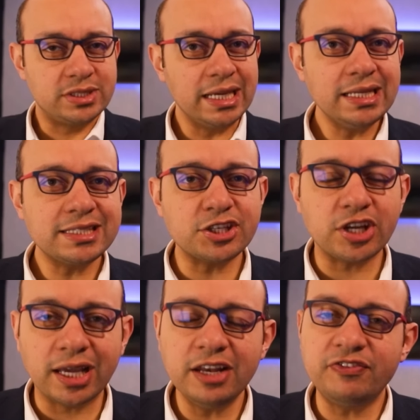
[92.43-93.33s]
وازاي لسه
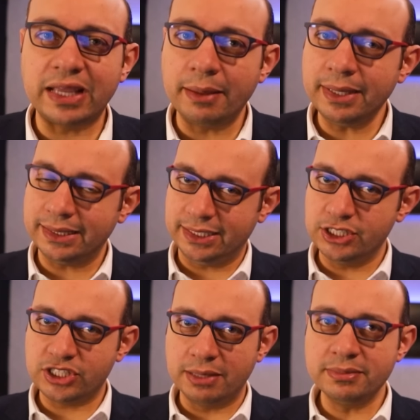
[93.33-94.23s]
شغال في جامعه
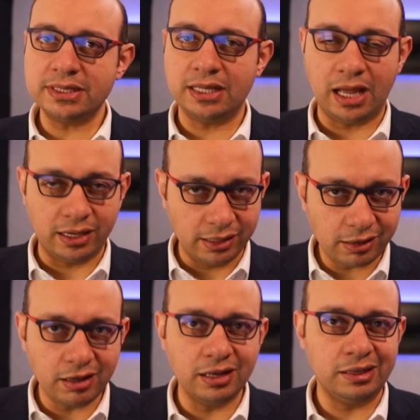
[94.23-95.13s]
عين شمس
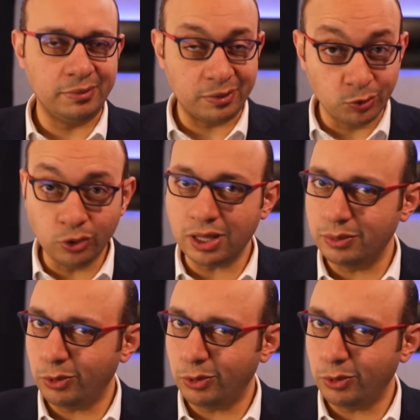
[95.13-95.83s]
العريقه المرموقه